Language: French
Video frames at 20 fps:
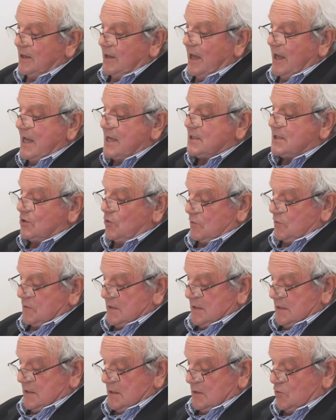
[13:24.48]

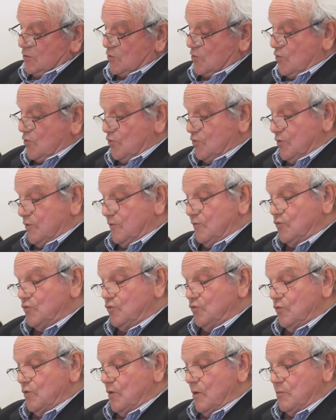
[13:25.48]
extraordinaire. Donc on est
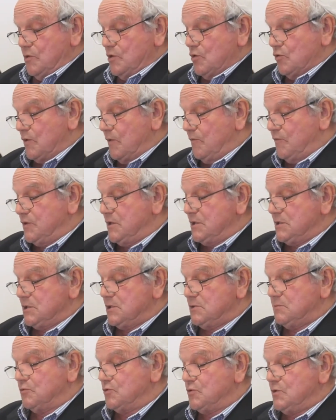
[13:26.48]
devenus amis, on a fait des
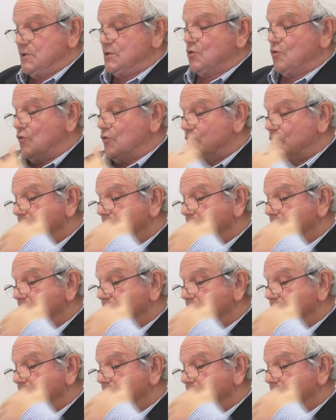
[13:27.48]
expositions.